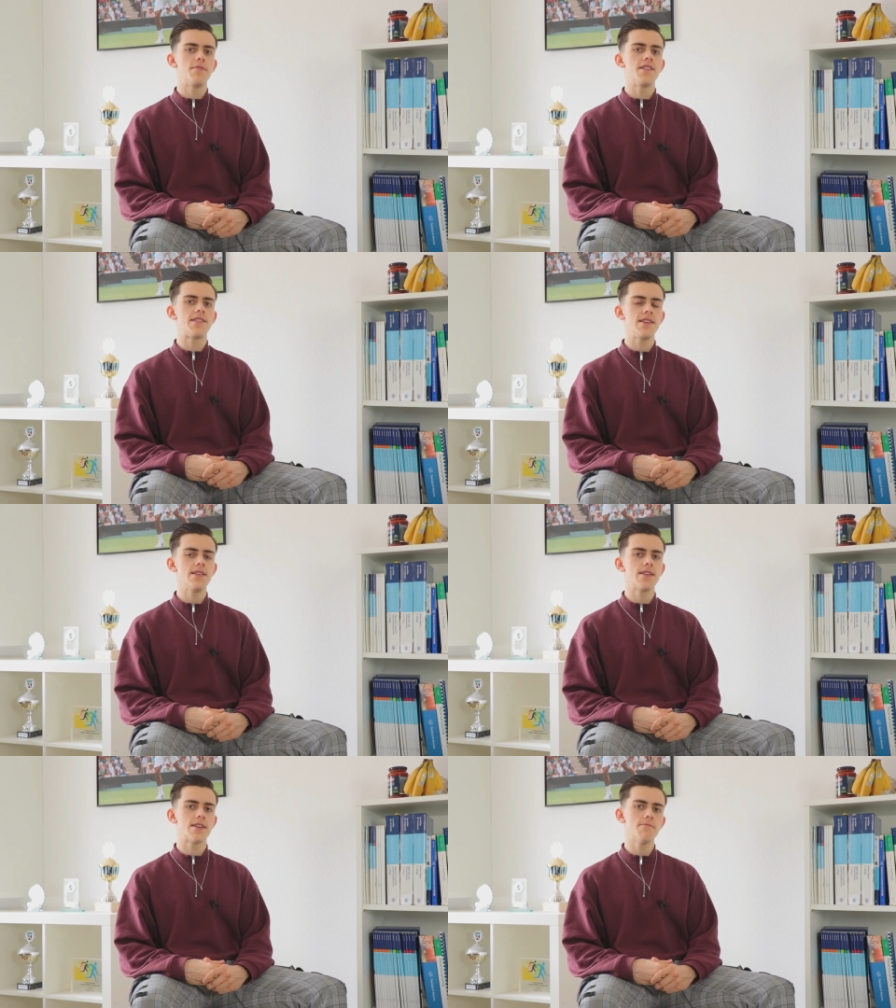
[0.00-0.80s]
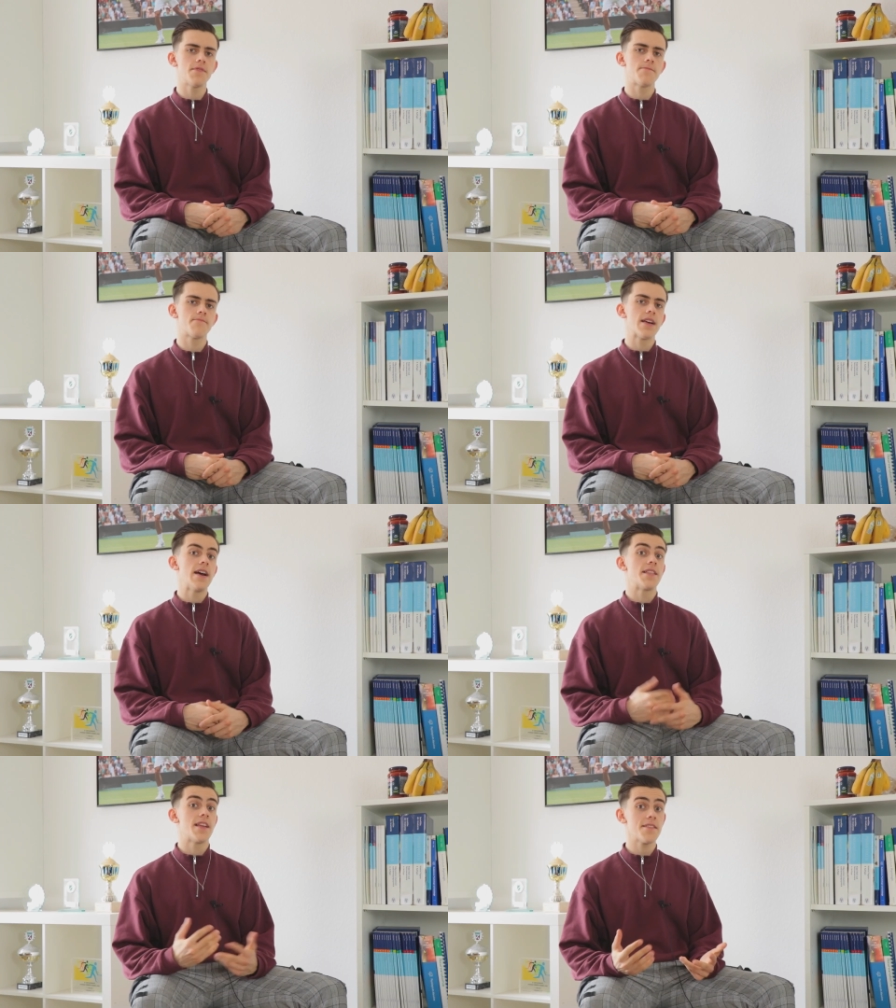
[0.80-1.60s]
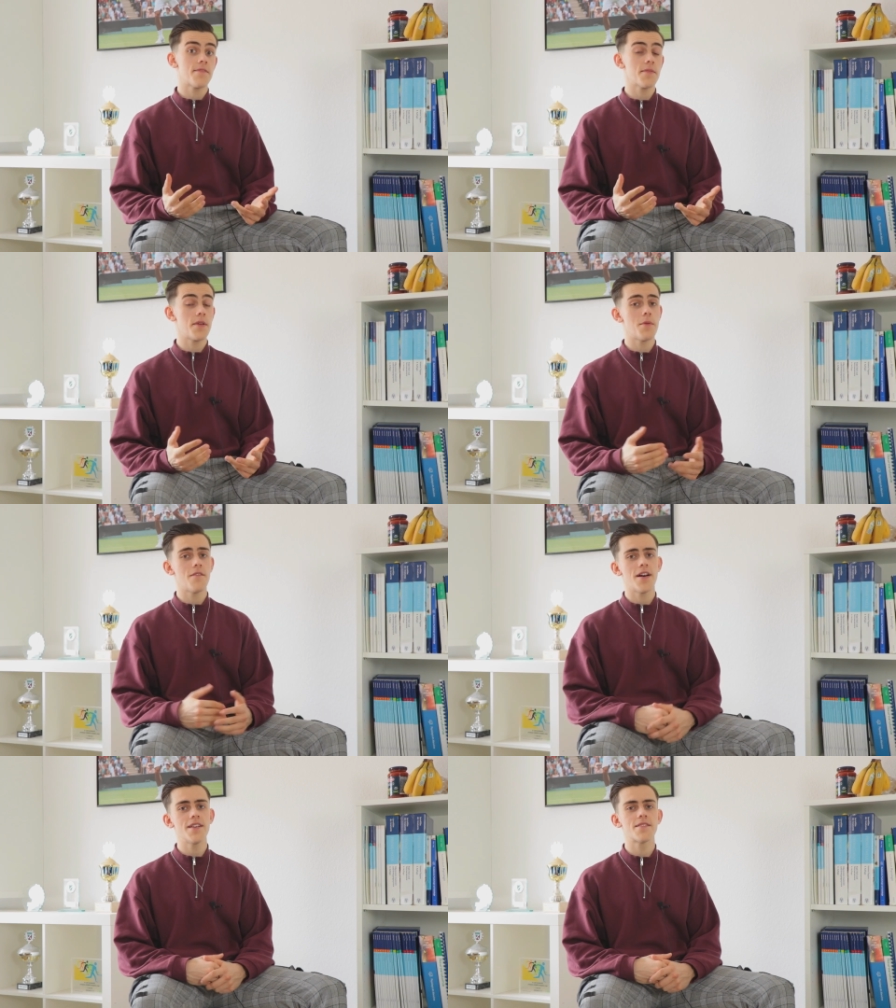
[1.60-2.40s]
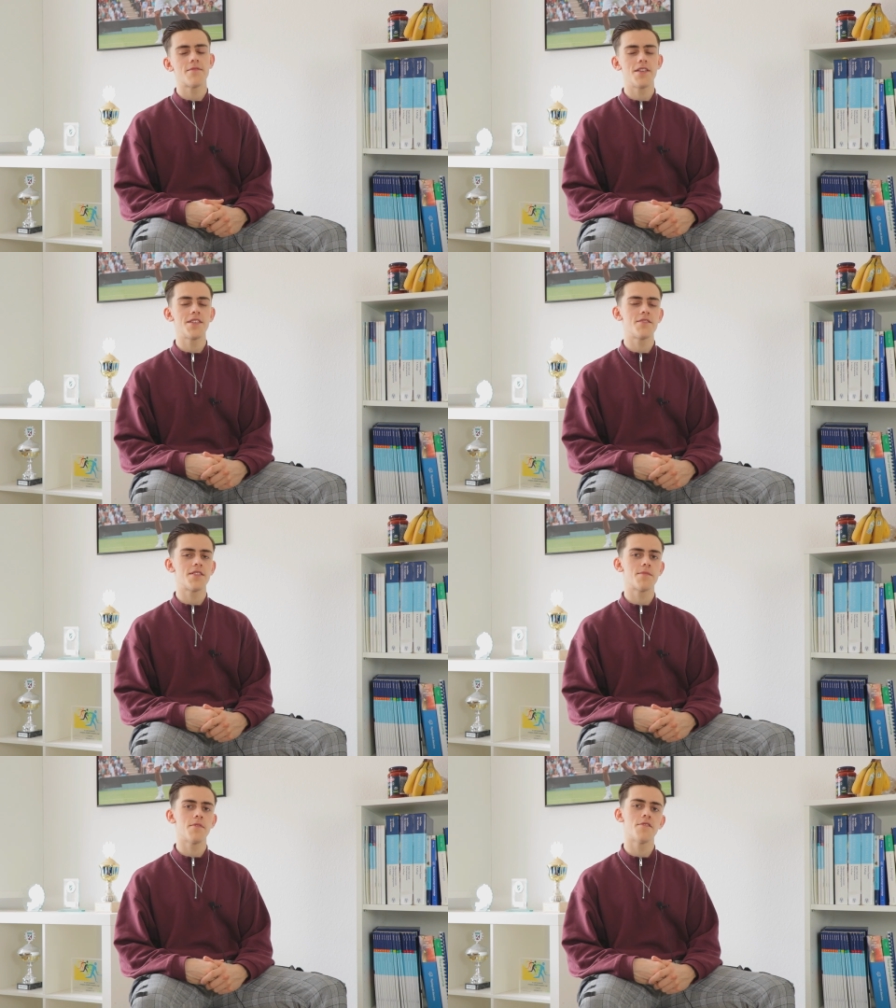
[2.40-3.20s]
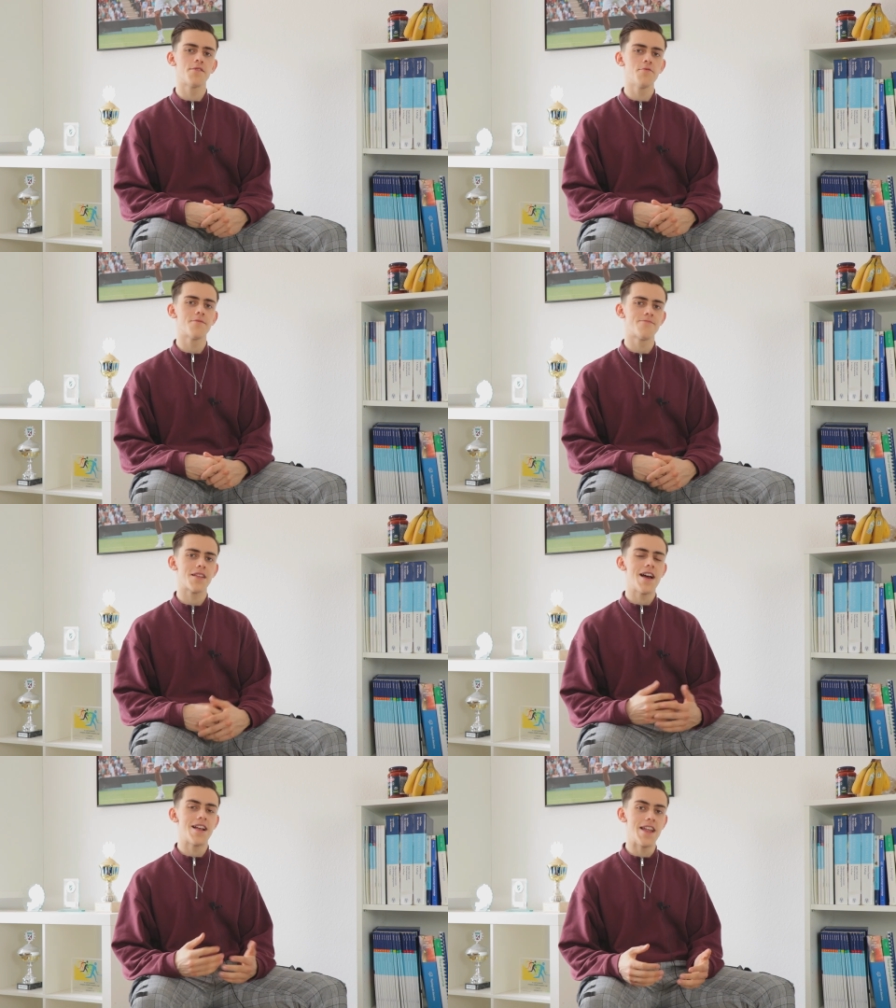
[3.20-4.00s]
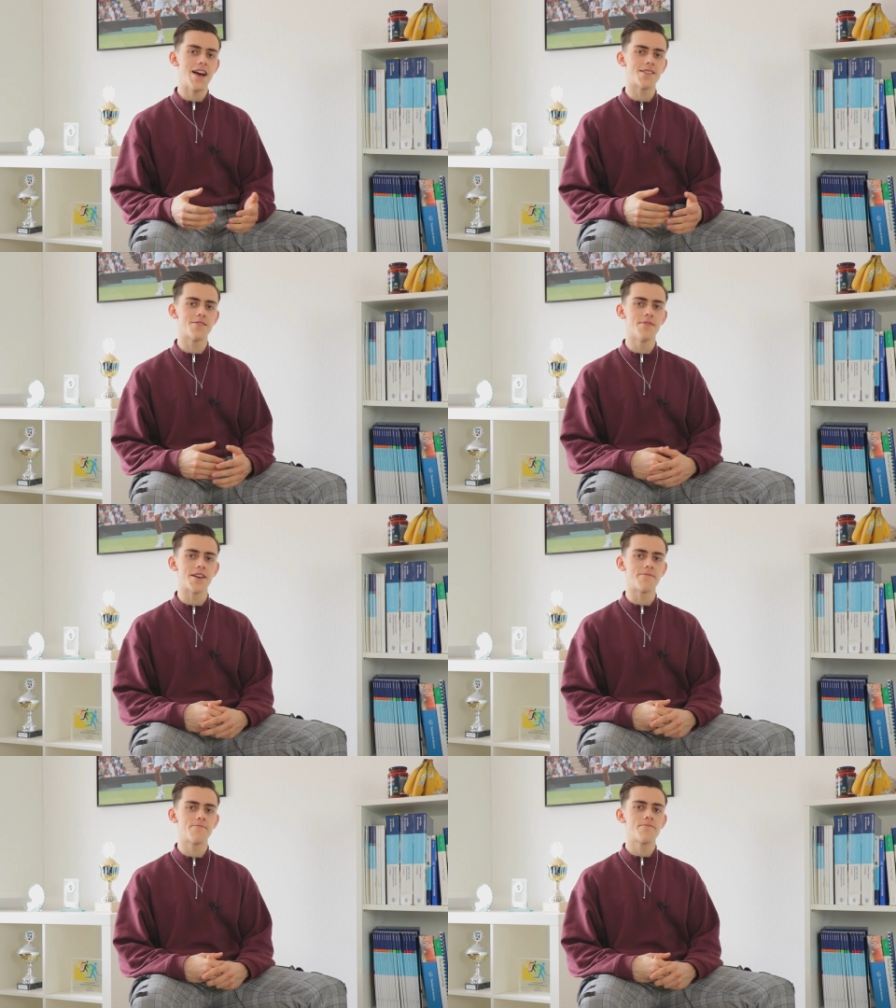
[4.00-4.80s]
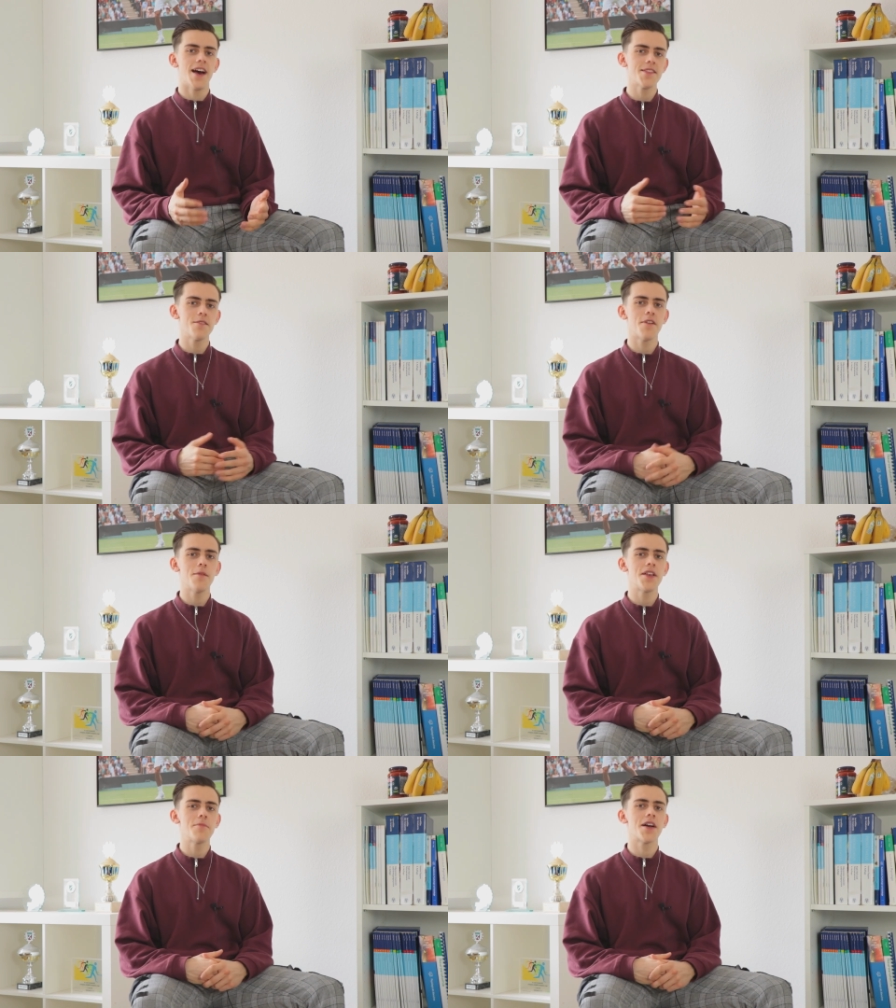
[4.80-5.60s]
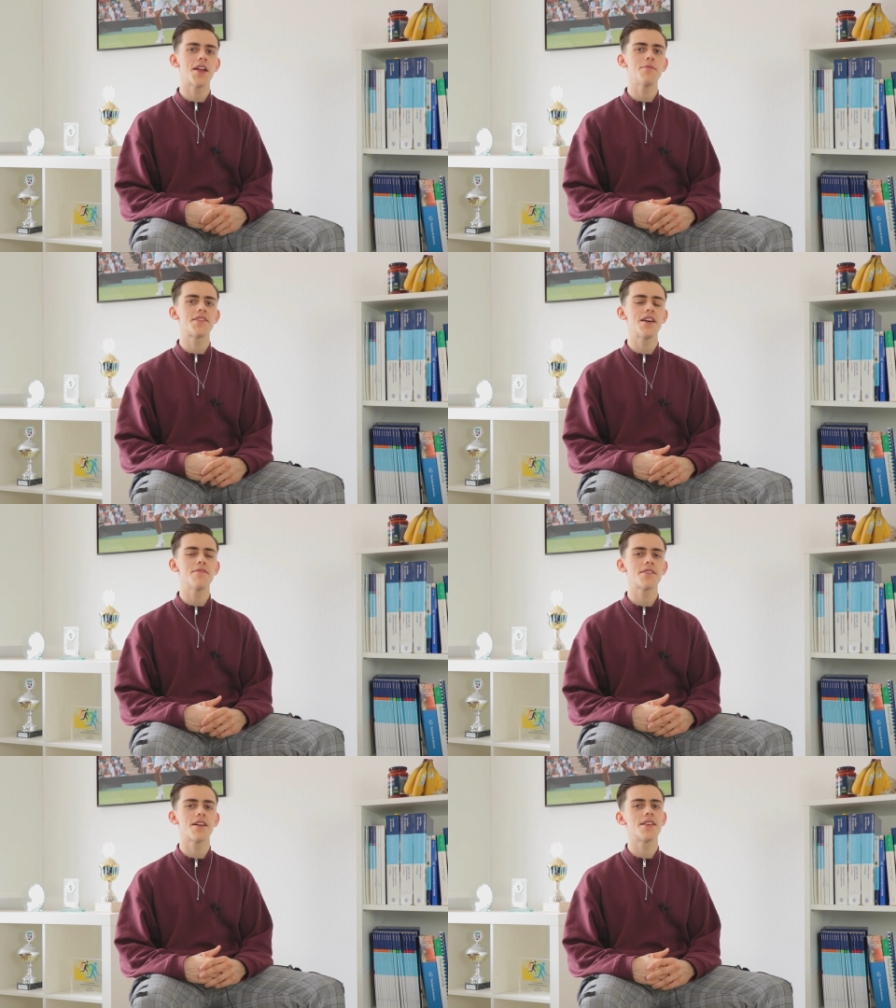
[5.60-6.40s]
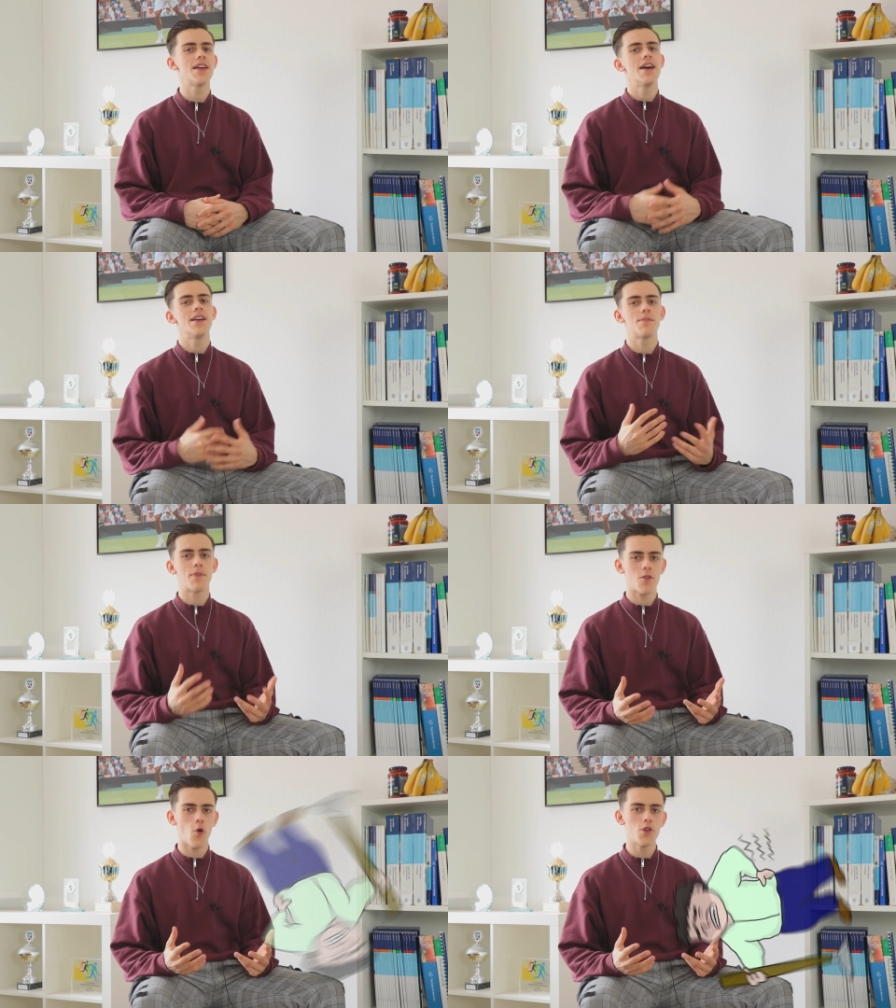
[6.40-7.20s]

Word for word: in der Medizin gibt. Das, was man aber weiß, werde ich euch jetzt mal versuchen näher zu bringen. Der erste Fall, bei dem Cannabis helfen kann, ist bei